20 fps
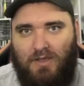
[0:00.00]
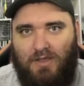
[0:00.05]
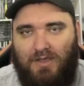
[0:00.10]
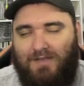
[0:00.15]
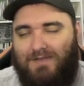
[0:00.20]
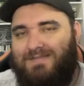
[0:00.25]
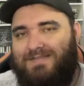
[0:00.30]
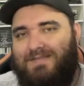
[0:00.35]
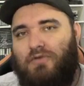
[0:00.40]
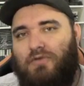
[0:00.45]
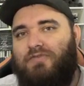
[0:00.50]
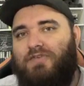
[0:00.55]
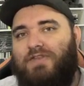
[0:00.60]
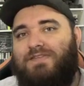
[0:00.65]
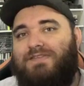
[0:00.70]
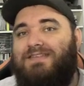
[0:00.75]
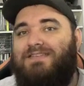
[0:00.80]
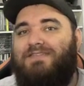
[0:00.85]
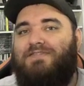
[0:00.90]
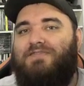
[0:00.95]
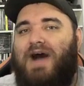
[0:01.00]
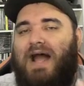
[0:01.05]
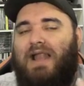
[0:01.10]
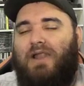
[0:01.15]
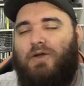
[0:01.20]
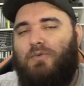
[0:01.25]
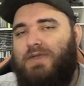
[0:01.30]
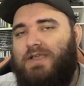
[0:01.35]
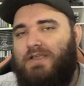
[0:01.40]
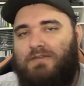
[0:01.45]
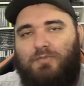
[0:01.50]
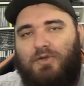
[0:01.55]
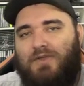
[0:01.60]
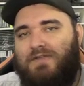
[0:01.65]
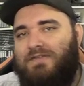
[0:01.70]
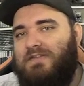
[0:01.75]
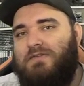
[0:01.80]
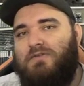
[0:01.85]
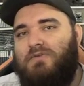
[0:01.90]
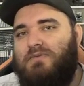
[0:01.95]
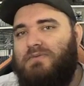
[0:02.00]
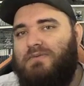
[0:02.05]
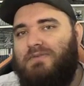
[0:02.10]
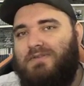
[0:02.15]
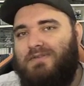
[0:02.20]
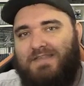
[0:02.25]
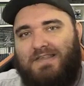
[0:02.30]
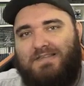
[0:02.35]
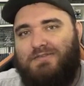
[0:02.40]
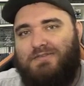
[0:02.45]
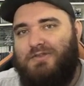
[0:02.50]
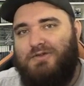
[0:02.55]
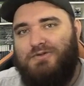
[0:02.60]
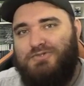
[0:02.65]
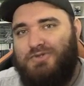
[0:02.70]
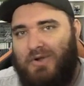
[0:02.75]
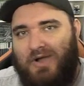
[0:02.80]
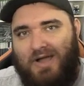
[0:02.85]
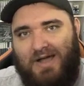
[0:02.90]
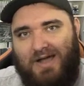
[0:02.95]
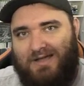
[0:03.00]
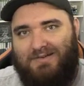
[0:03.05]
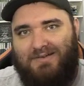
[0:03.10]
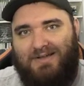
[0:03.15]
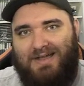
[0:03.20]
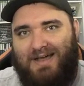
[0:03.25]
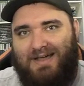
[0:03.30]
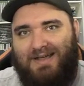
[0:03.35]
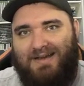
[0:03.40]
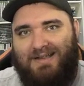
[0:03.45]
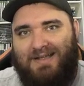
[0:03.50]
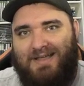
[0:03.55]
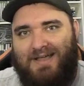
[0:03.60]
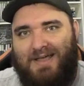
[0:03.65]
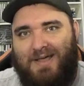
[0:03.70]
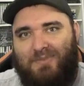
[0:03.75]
E estão, vocês falam isso porque vocês não estão jogando, cara.